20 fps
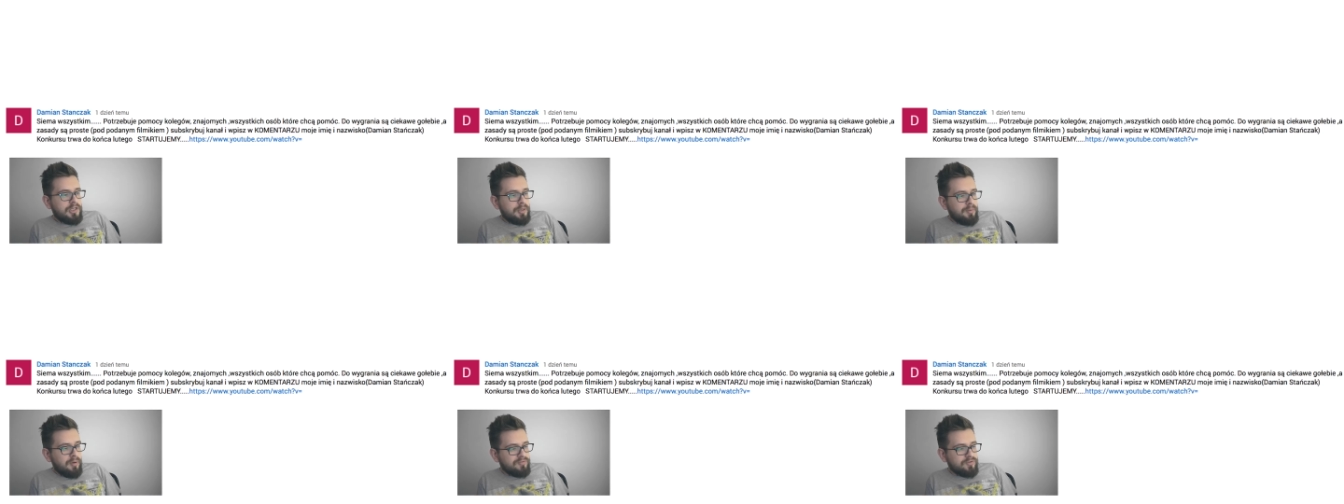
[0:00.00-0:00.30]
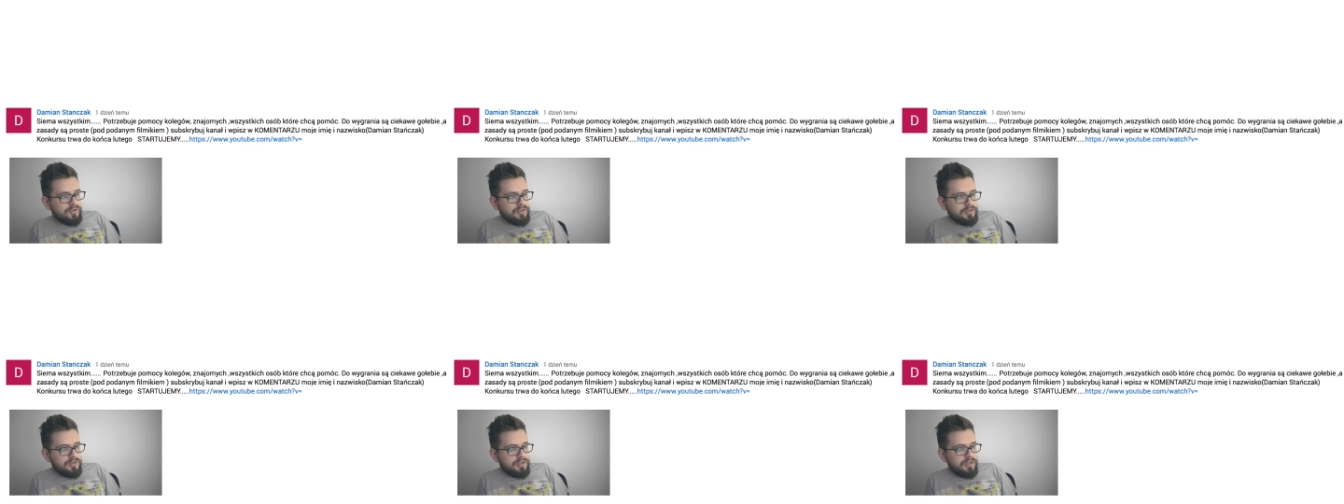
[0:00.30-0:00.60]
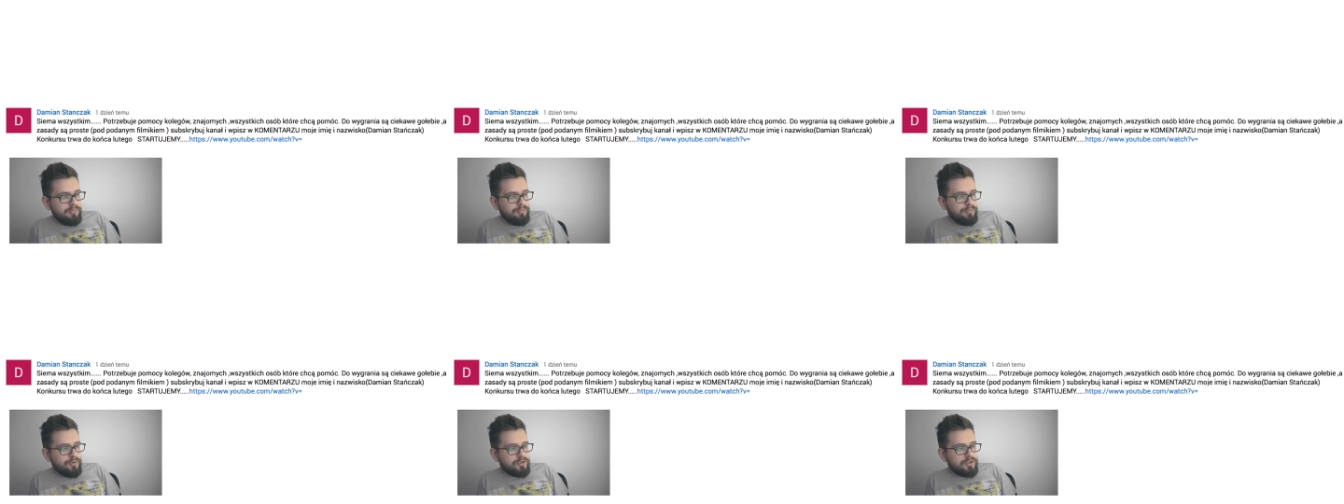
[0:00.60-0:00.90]
Siema
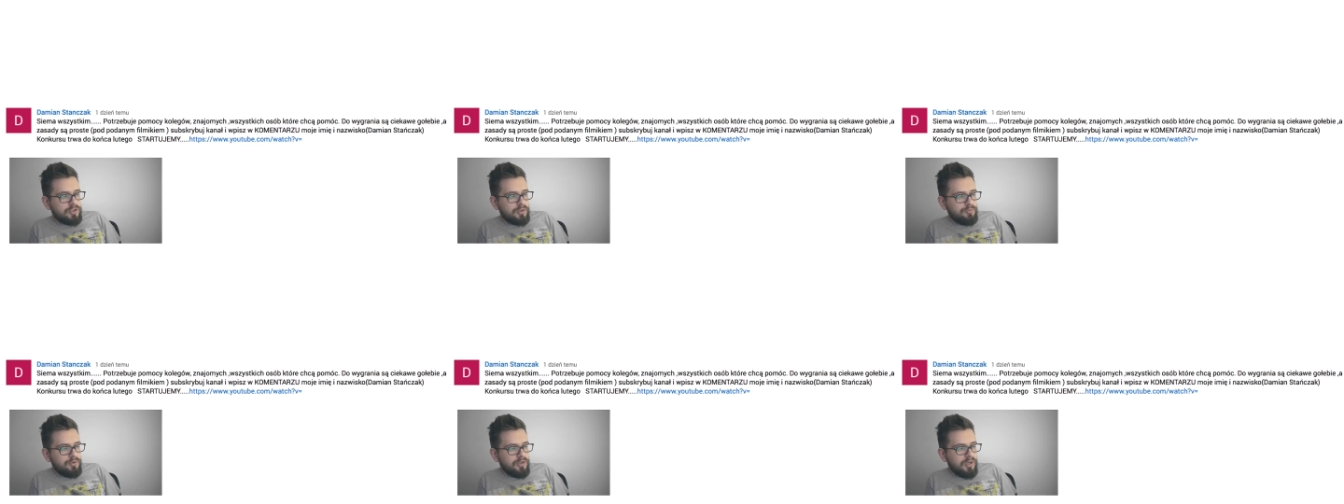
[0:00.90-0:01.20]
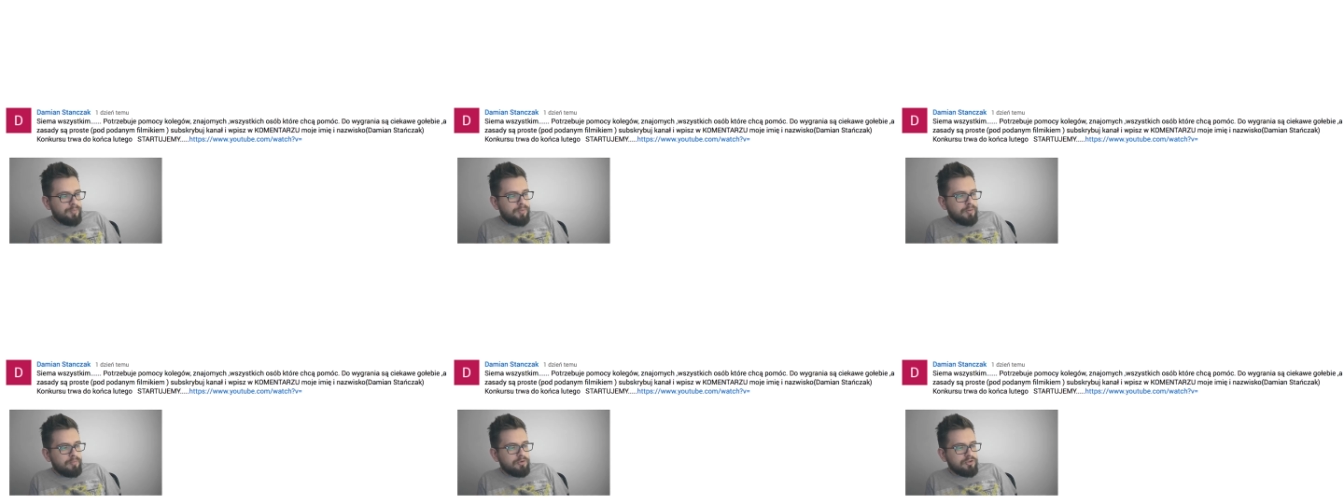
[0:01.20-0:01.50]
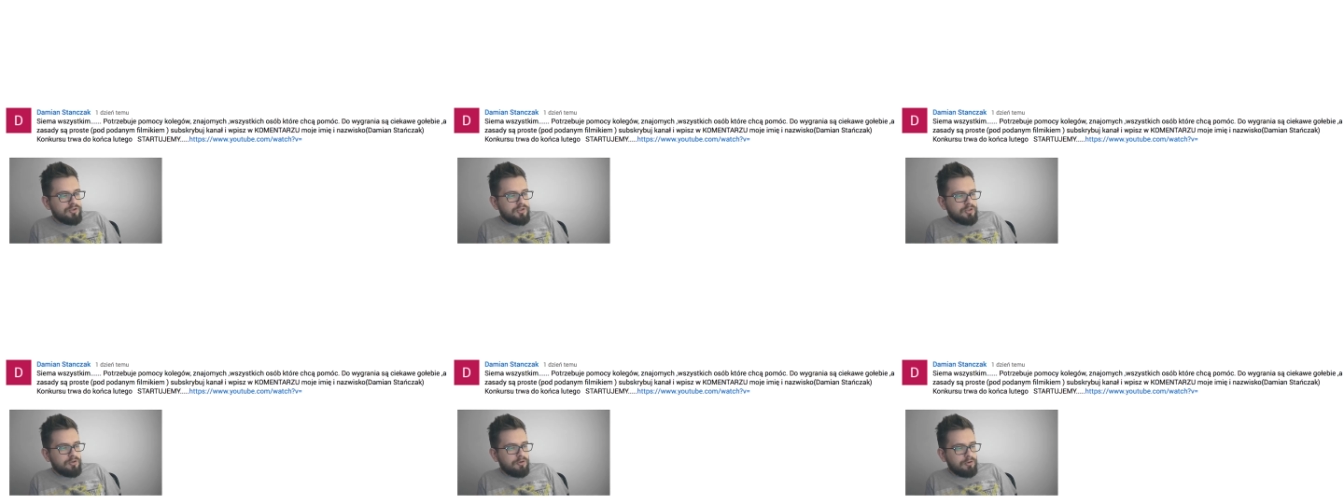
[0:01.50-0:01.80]
wszystkim, potrzebuję
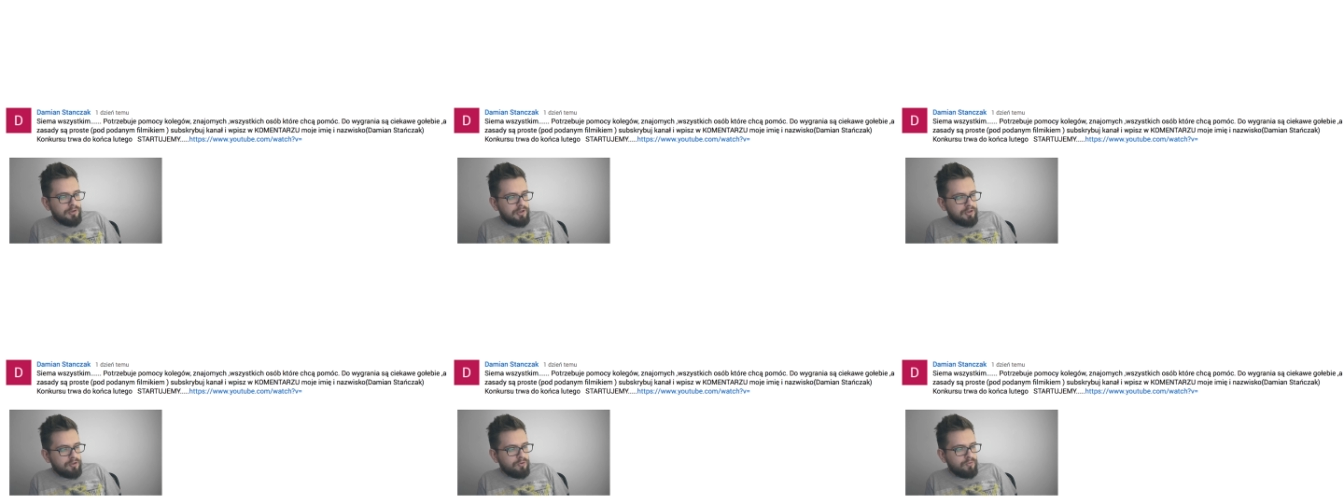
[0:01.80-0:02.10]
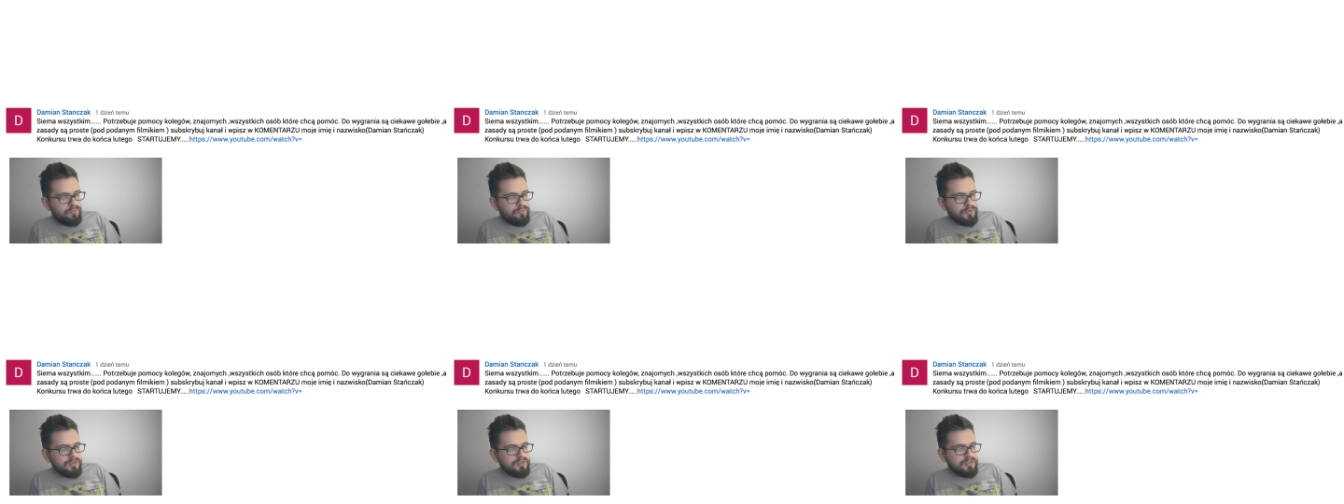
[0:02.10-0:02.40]
pomocy kolegów,